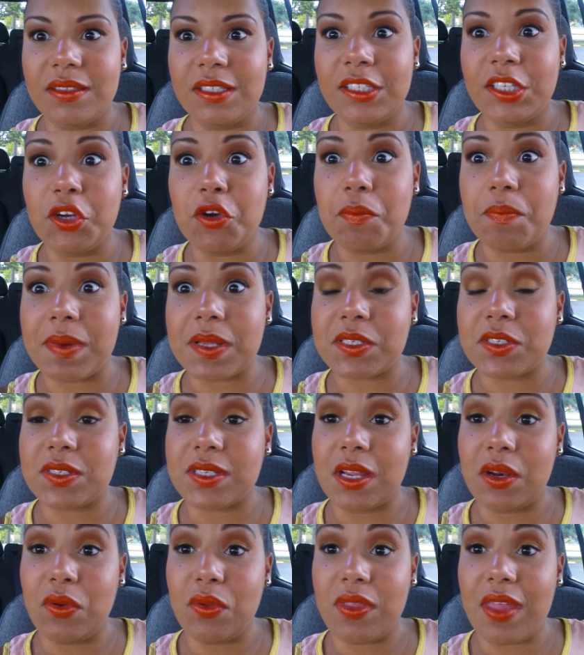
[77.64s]
tener un peso
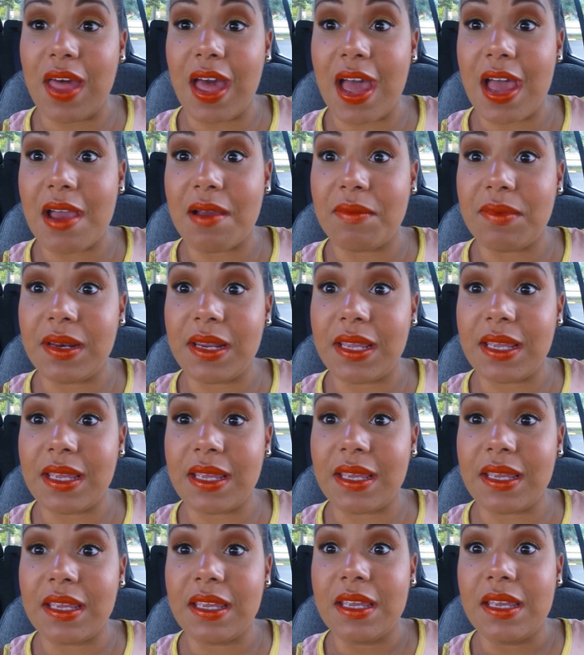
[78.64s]

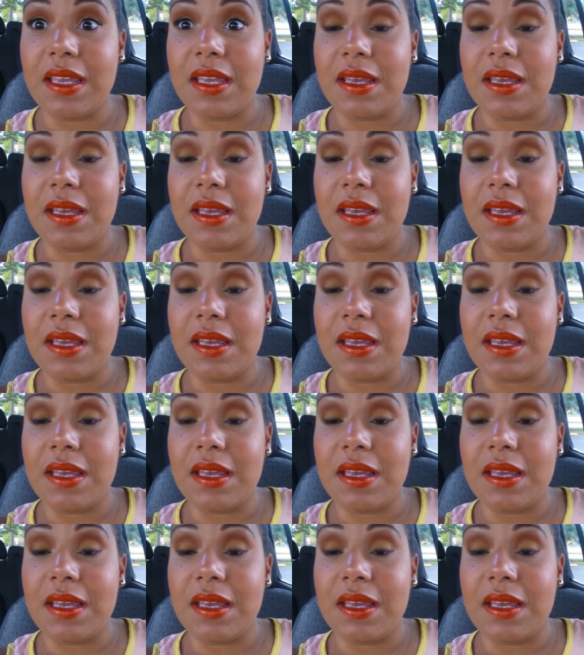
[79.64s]
saludable,